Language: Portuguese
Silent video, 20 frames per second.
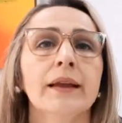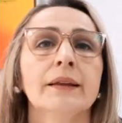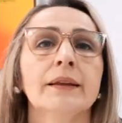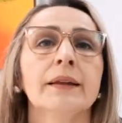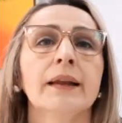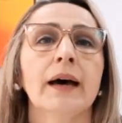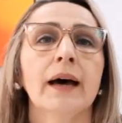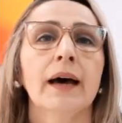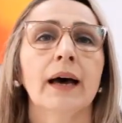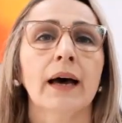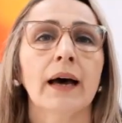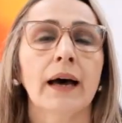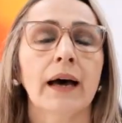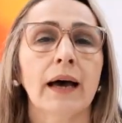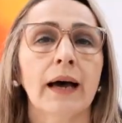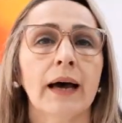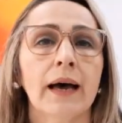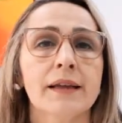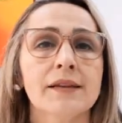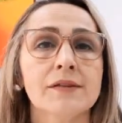
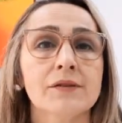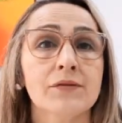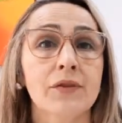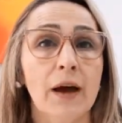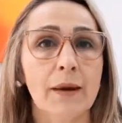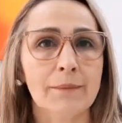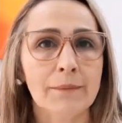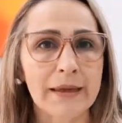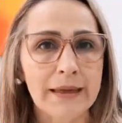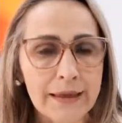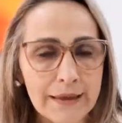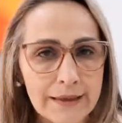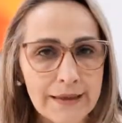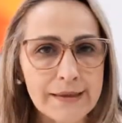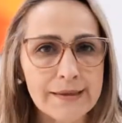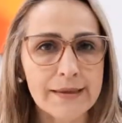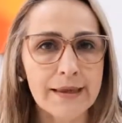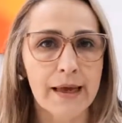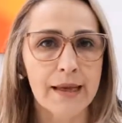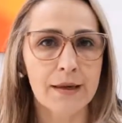das
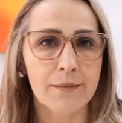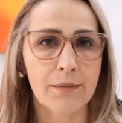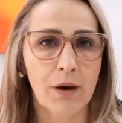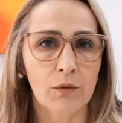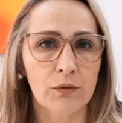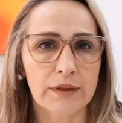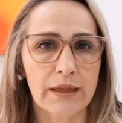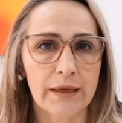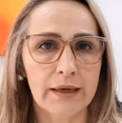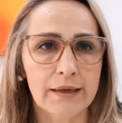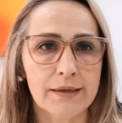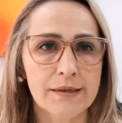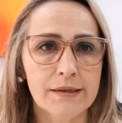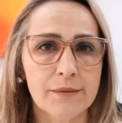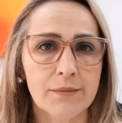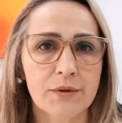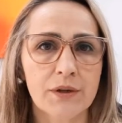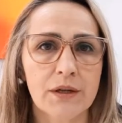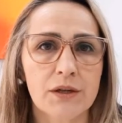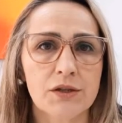famílias
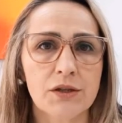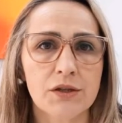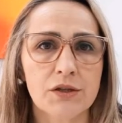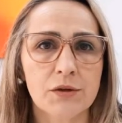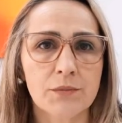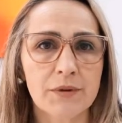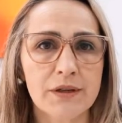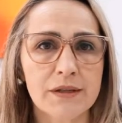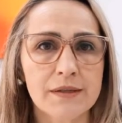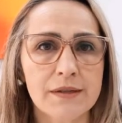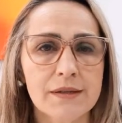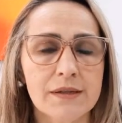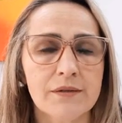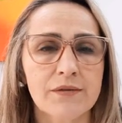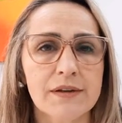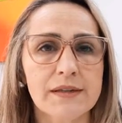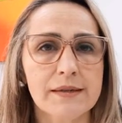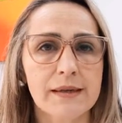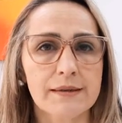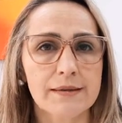garibaldense, porque a gente precisa
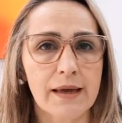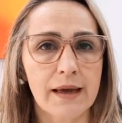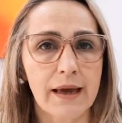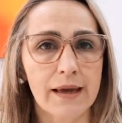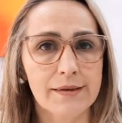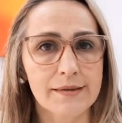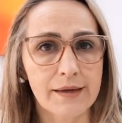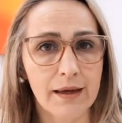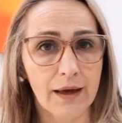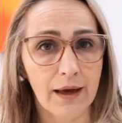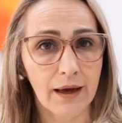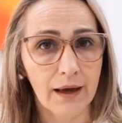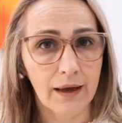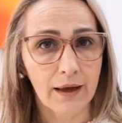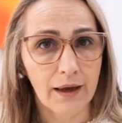fazer essa